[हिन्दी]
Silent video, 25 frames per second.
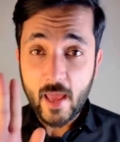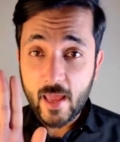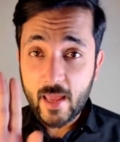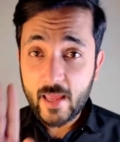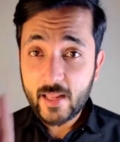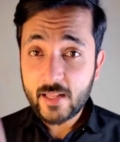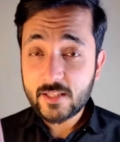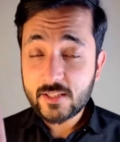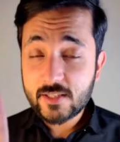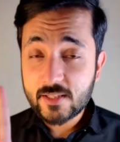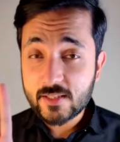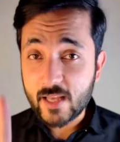
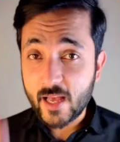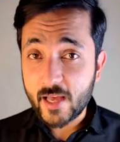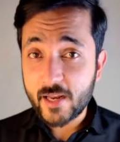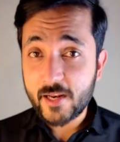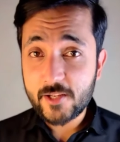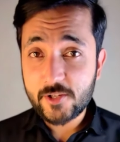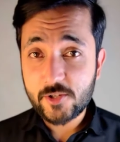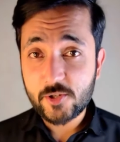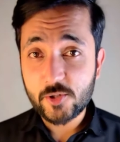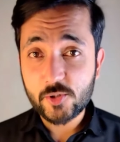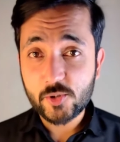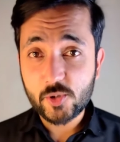इन
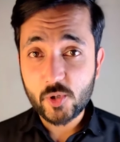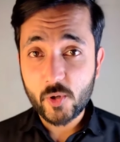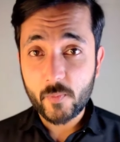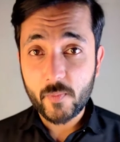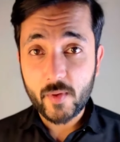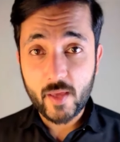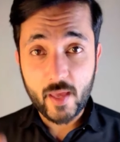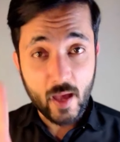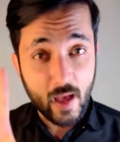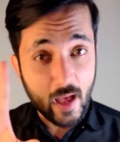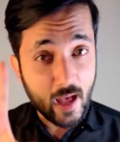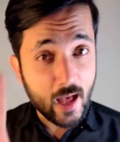सारी चीज़ों
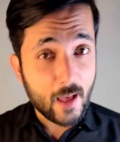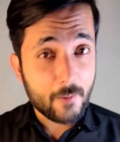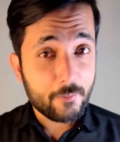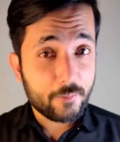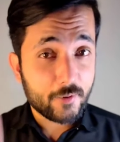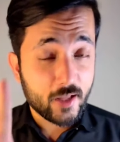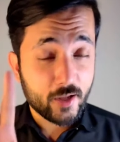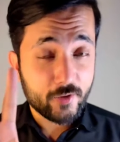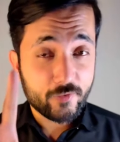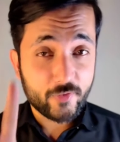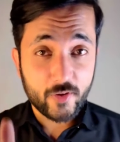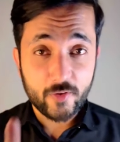में
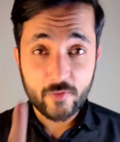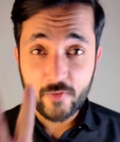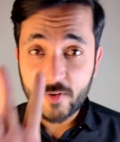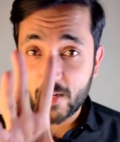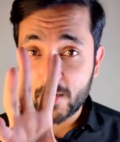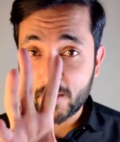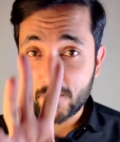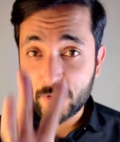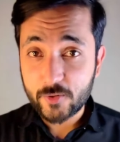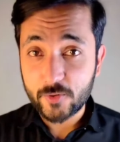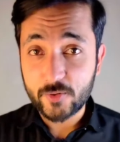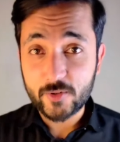आपका
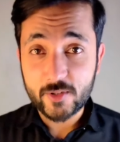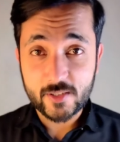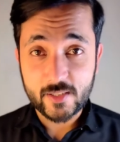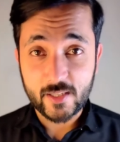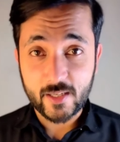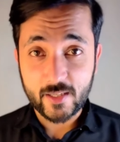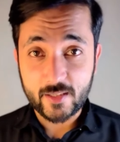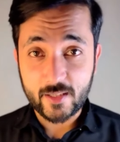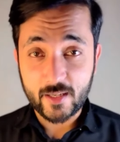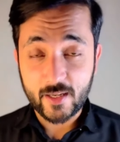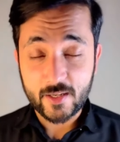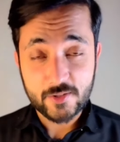फेवरेट कौन
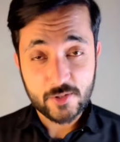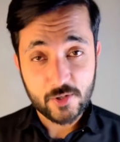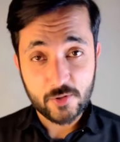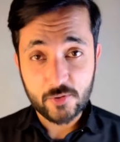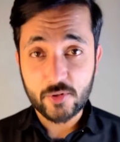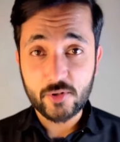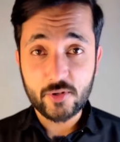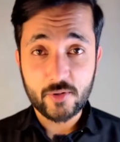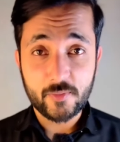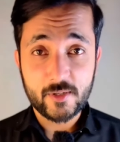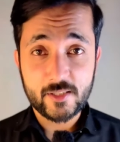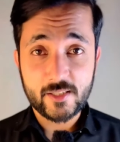सा था
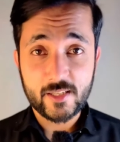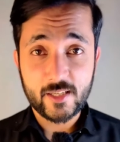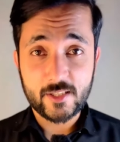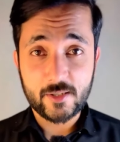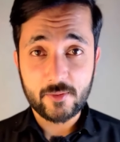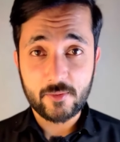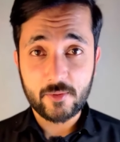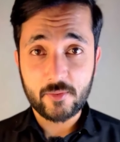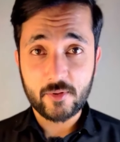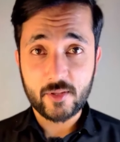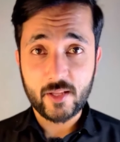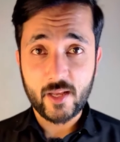ज़रूर कमेंट
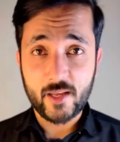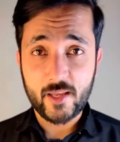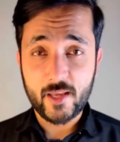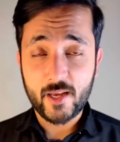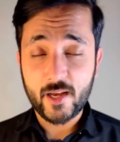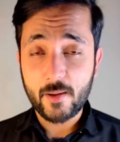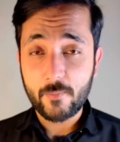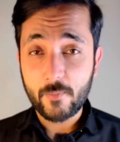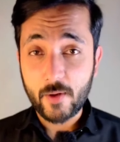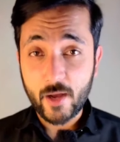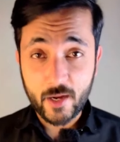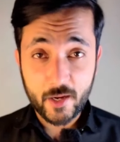सेक्शन में
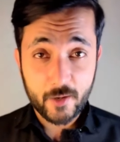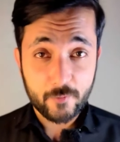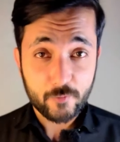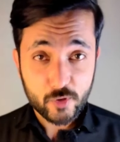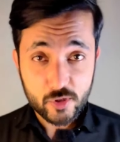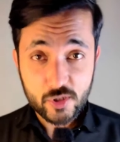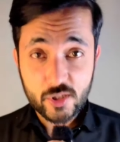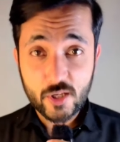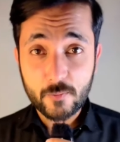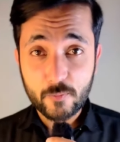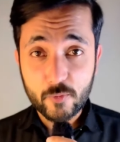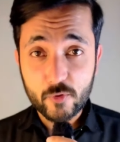बताइएगा अगर
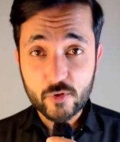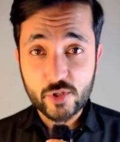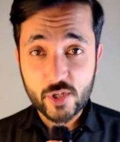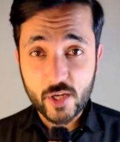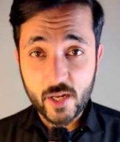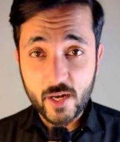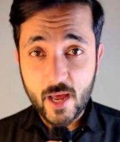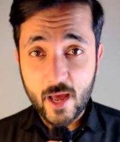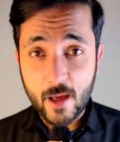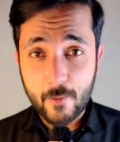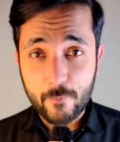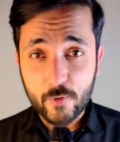मुझसे
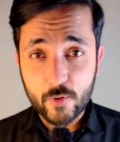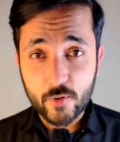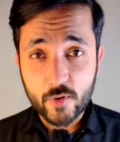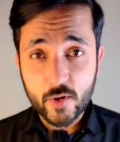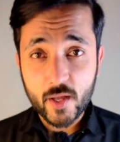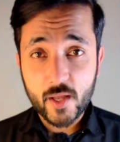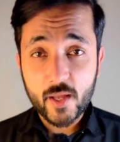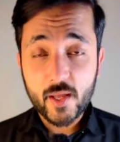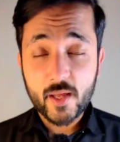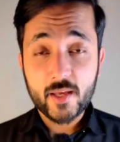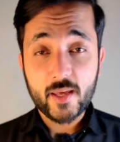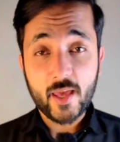पूछे ना आप लोग
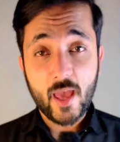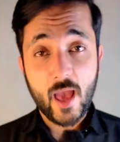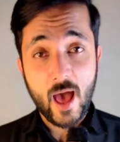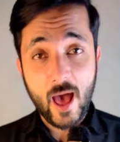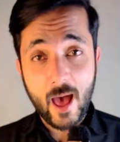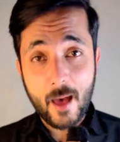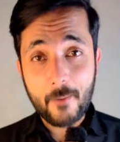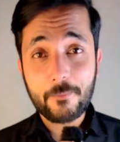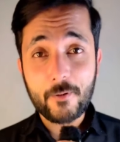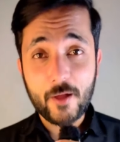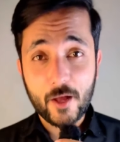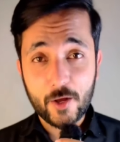कि
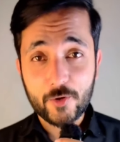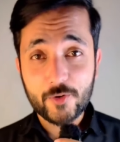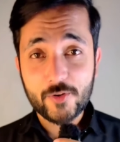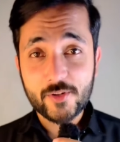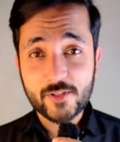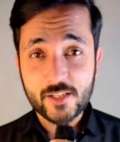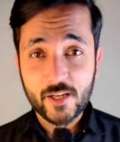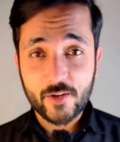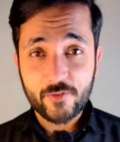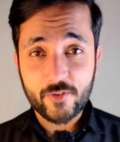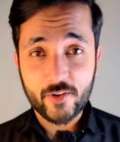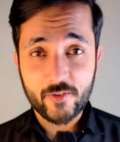आपका
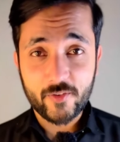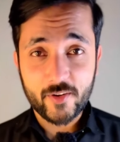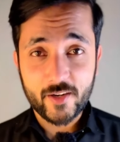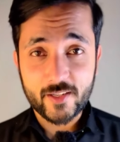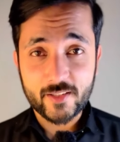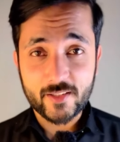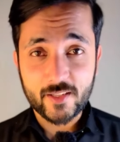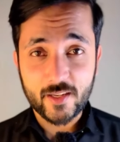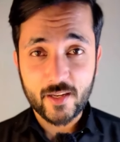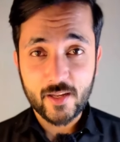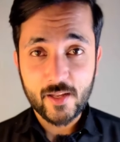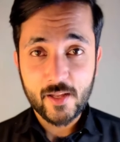कौन सा फेवरेट
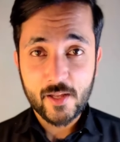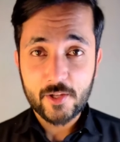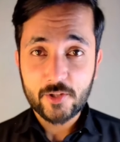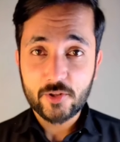था